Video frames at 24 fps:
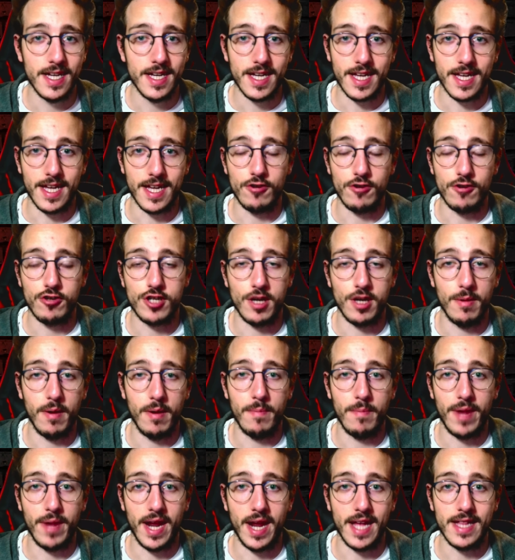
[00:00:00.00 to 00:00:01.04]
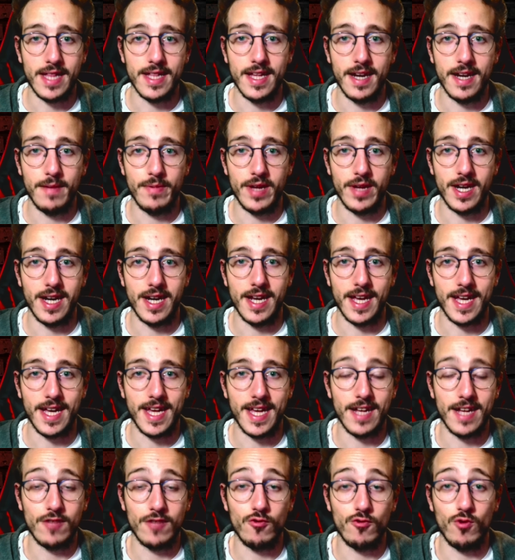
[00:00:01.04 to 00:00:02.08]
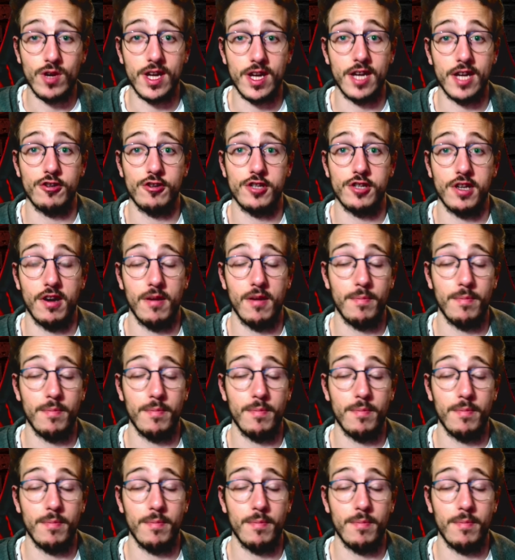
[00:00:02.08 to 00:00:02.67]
che, riusciamo a prendere, per le creature che riusciamo a